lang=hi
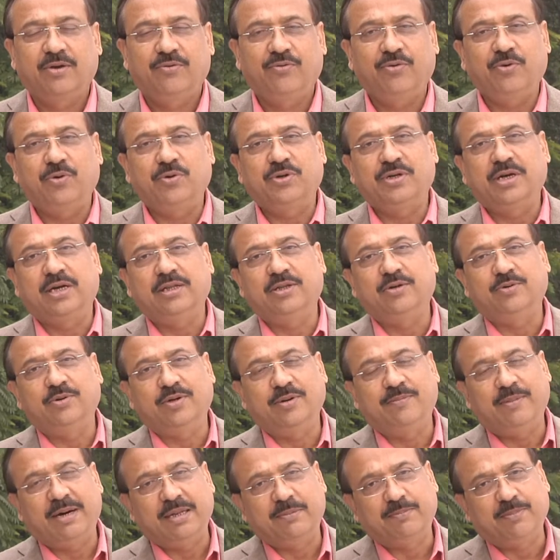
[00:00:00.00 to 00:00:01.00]
फिरोज गांधी को
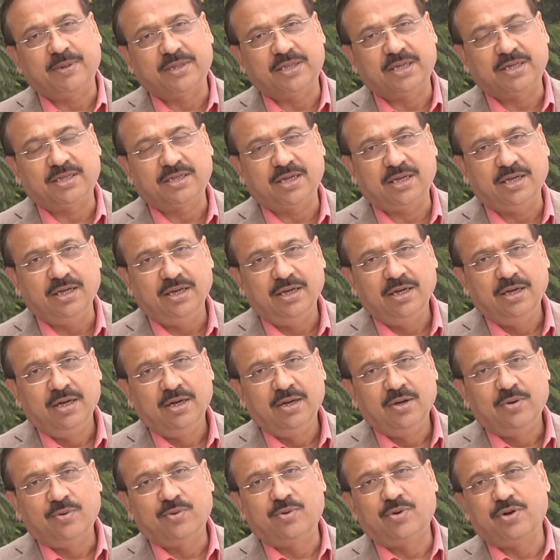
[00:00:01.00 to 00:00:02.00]
ये बात पता चली
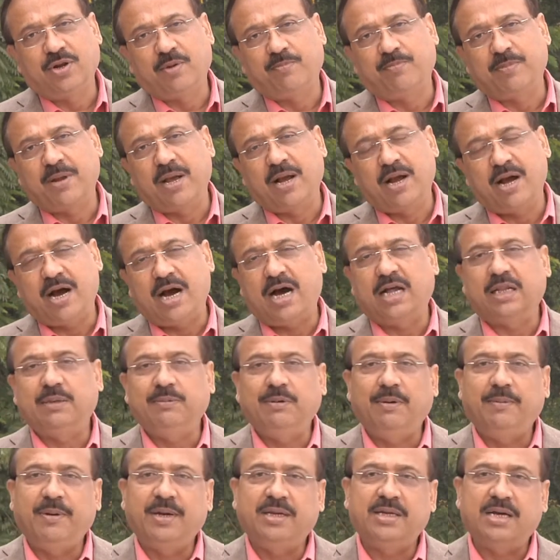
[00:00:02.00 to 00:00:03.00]
उन्होंने अपने
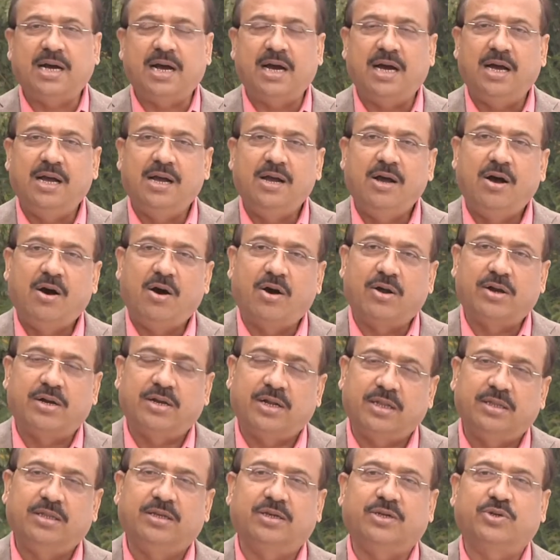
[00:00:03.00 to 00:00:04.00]
आदमी भेजा और
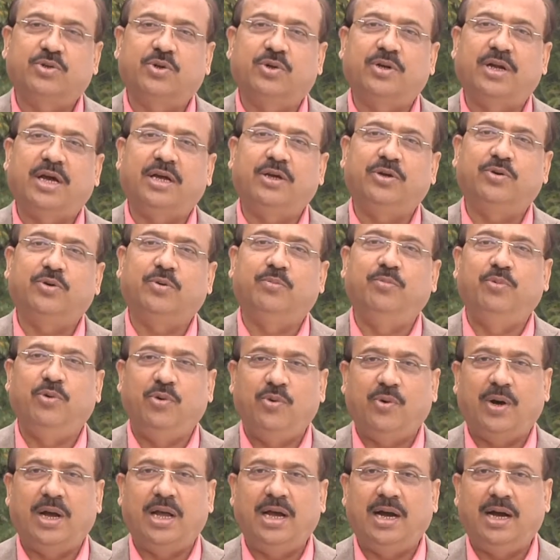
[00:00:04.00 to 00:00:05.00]
नंद किशोर नाई को
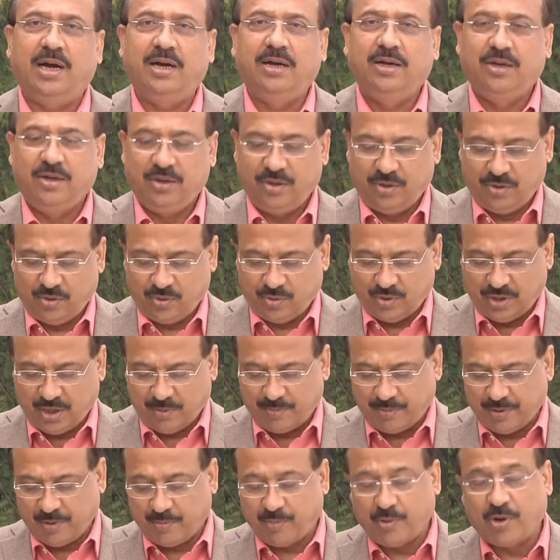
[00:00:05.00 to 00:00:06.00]
बुलवाया उन्हें
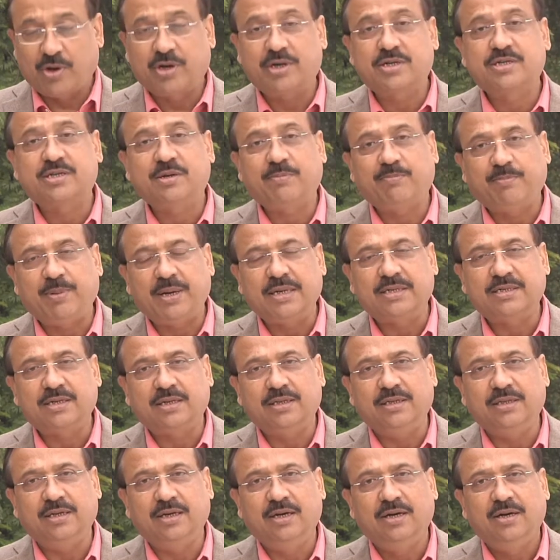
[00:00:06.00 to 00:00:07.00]
अपने पॉकेट से पैसे
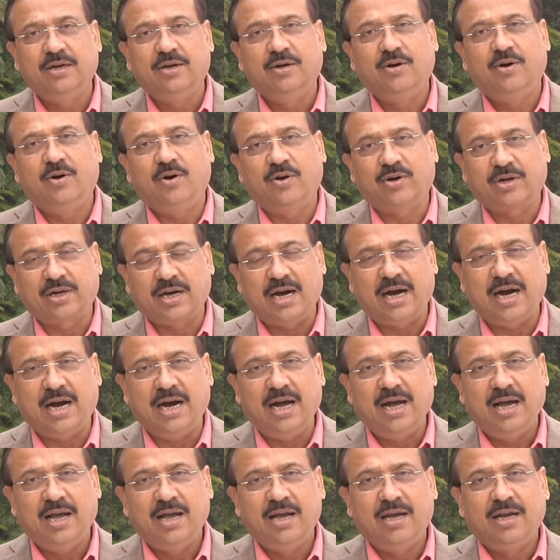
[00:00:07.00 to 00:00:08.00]
दिए और कहा
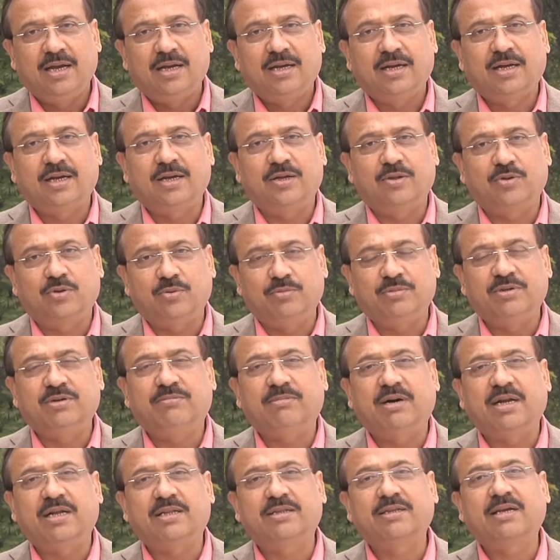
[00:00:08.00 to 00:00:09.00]
कि तुम
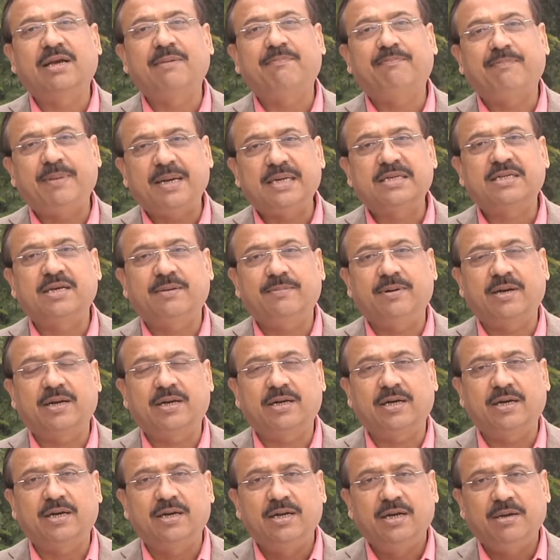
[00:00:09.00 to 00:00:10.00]
जमानत के पैसे
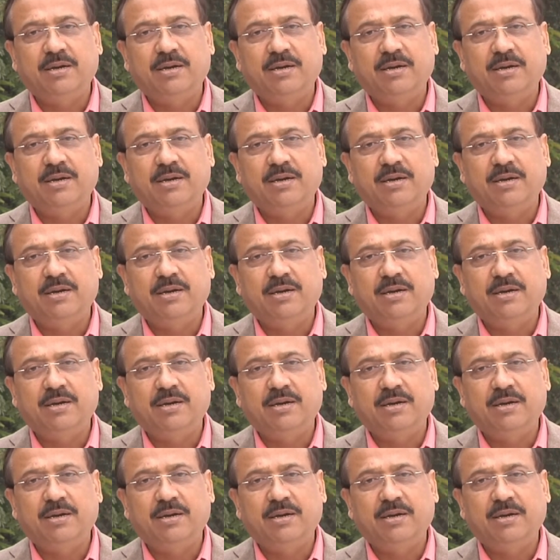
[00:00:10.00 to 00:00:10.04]
भरकर